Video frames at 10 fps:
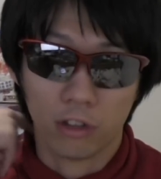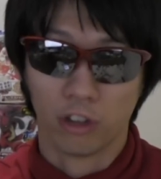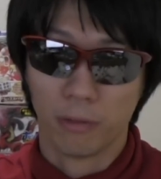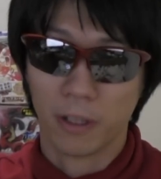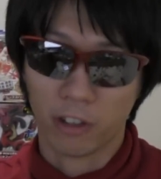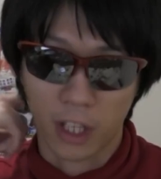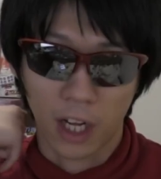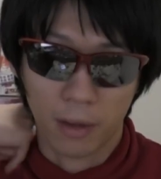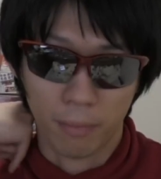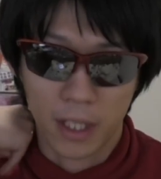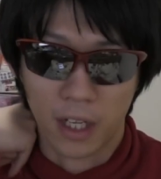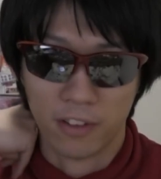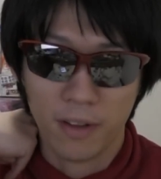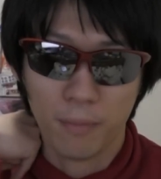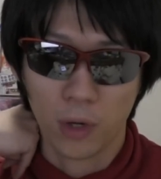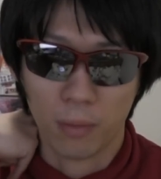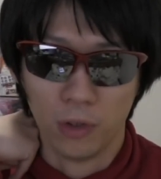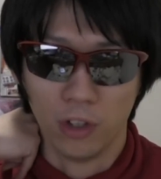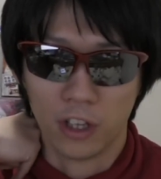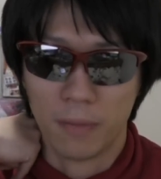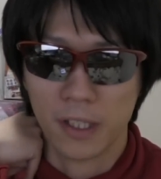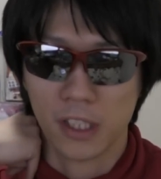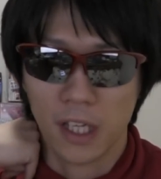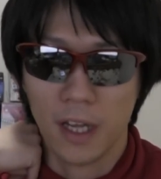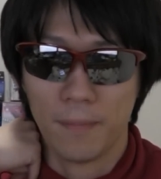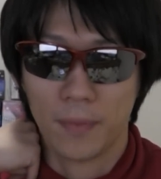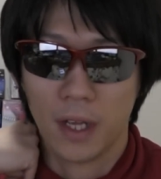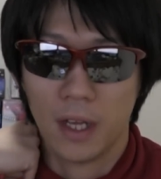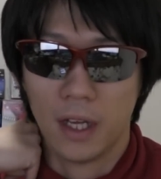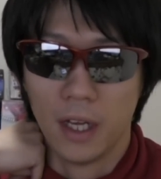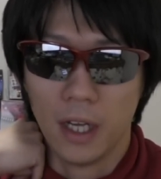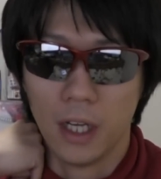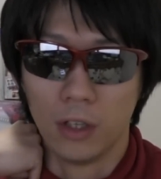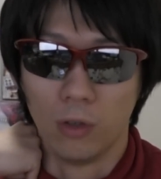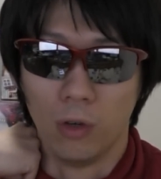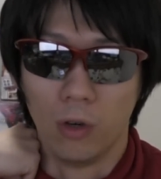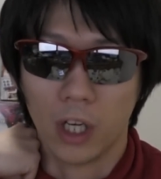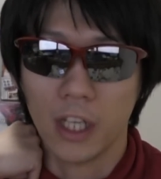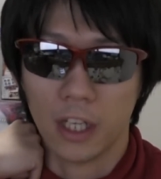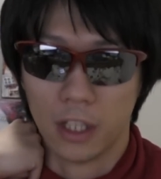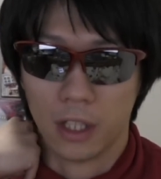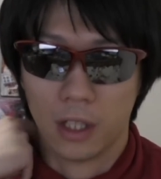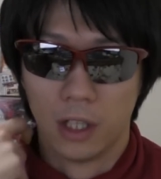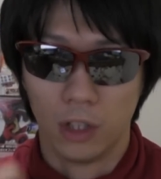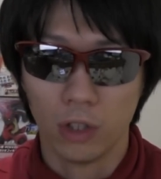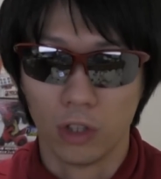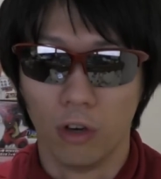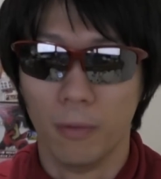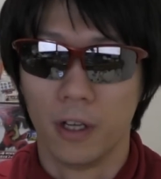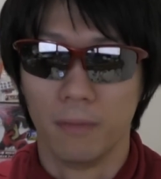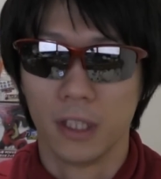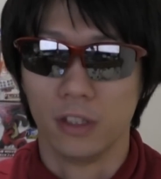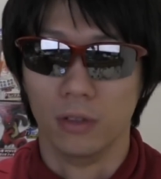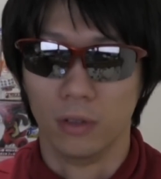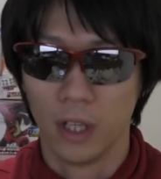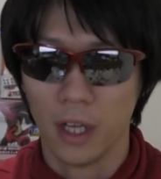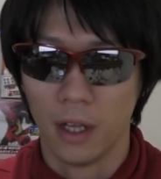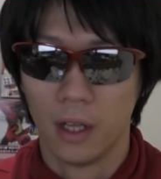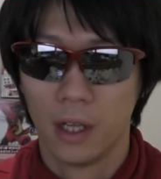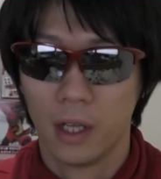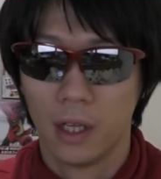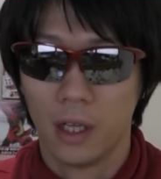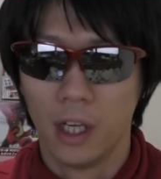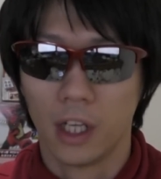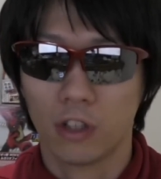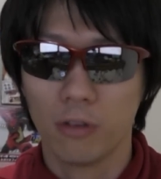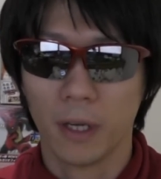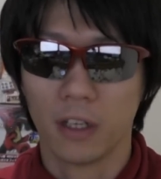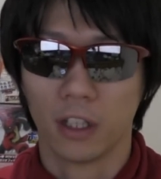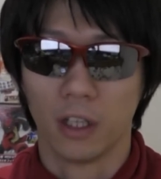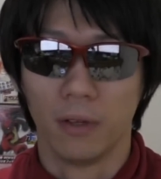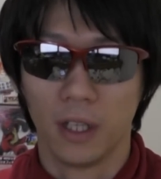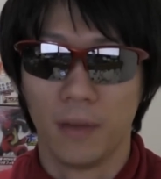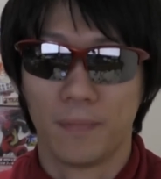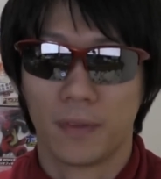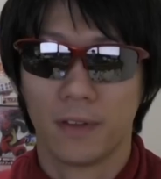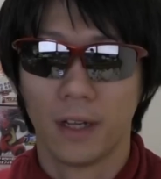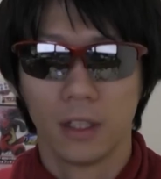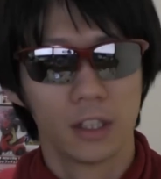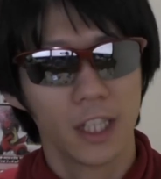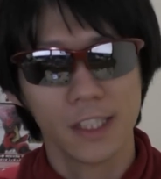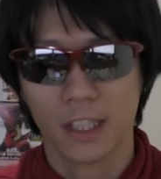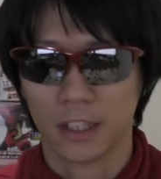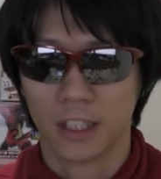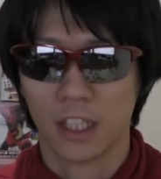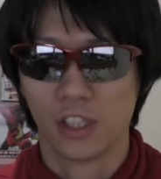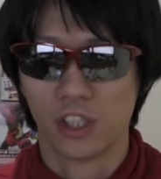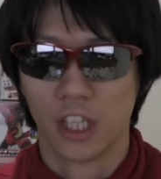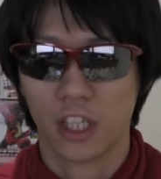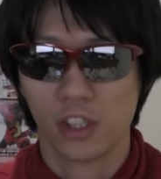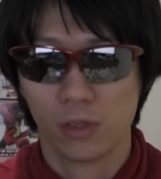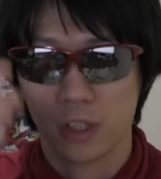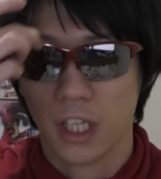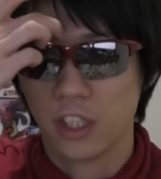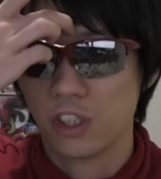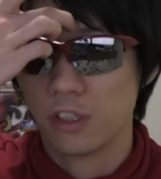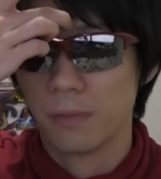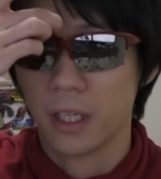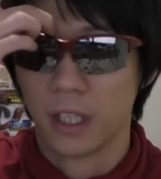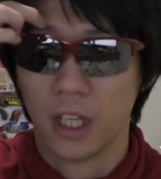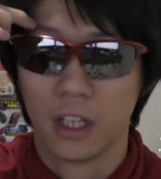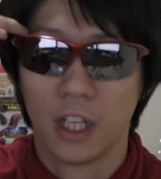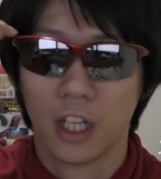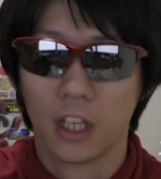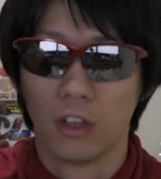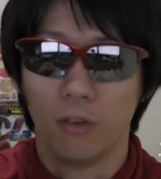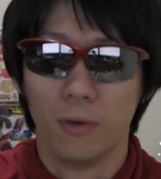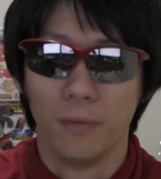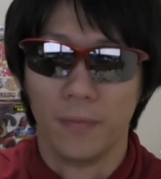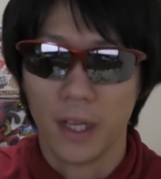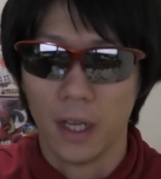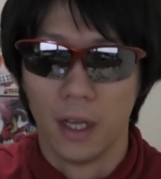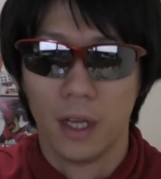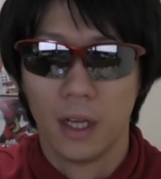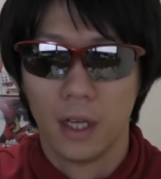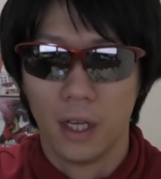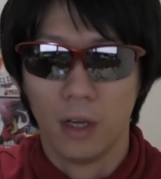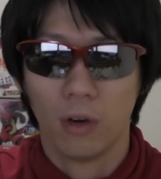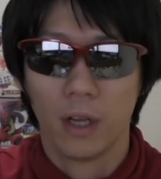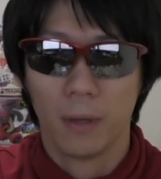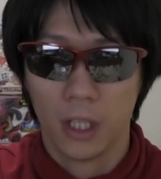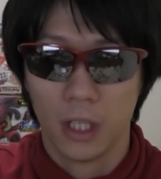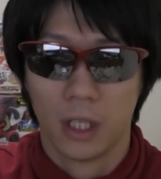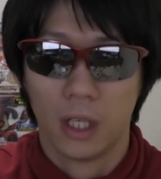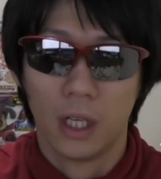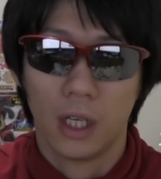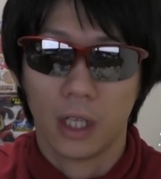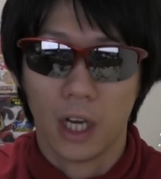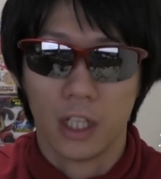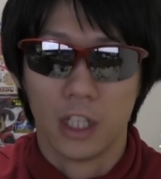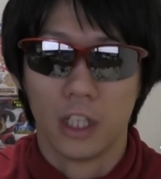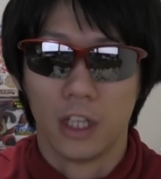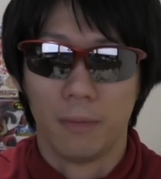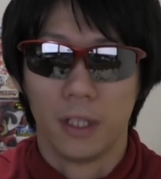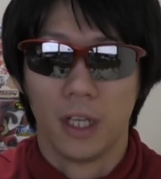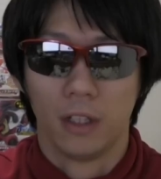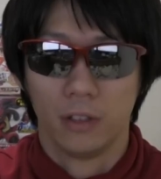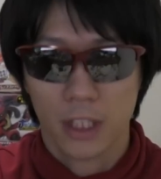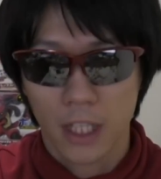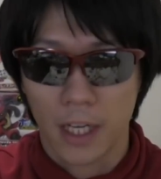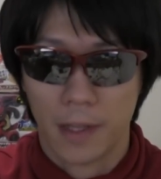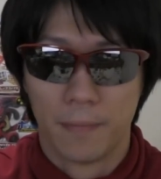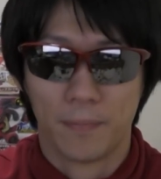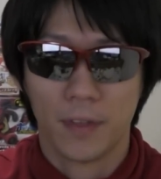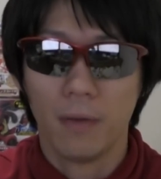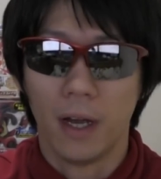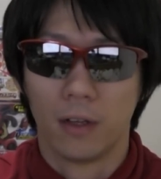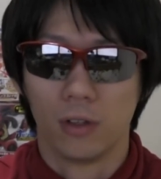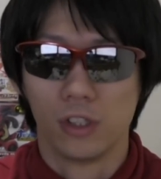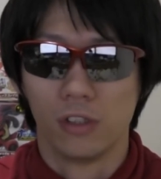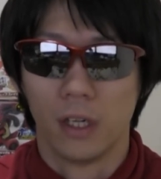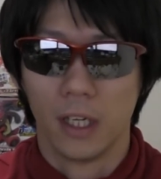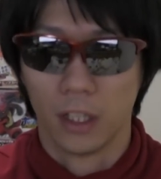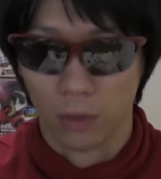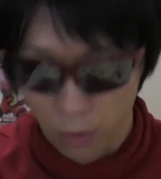ちょしまっちゃったまあいいや全ポケモン載ってましてえっ、ー、とかなり良いと思いますのでえー、興味ある方はね、確か30、劇場30万限定だったと思うんで、えー、お早めに買いに行ってみてください。では、ご視聴ありが